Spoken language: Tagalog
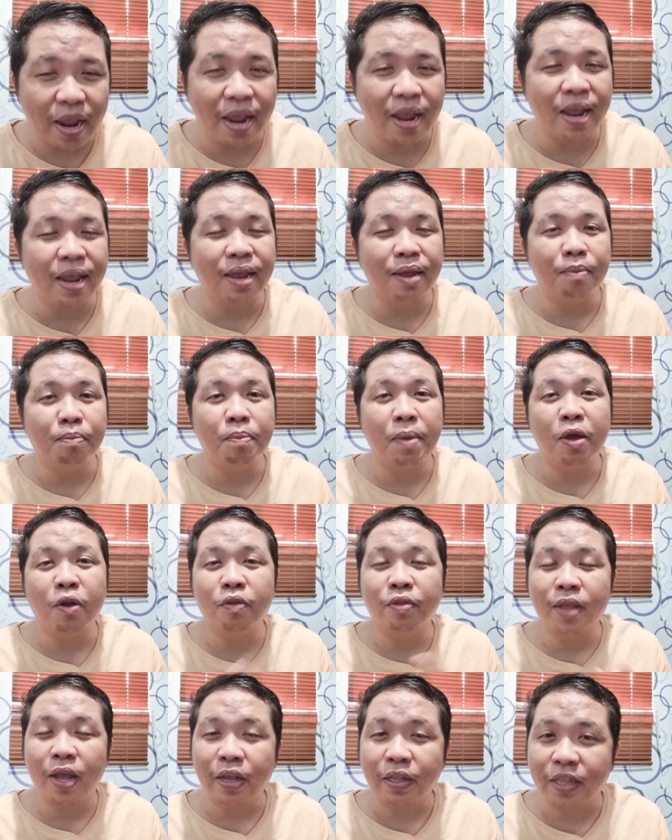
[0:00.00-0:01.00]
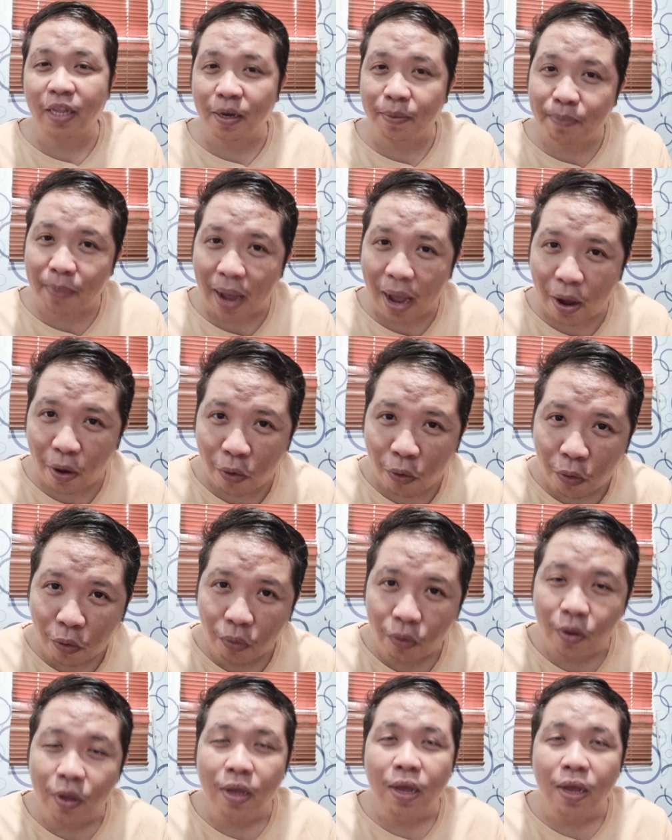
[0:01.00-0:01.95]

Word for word: Eh, meron tayong trabaho.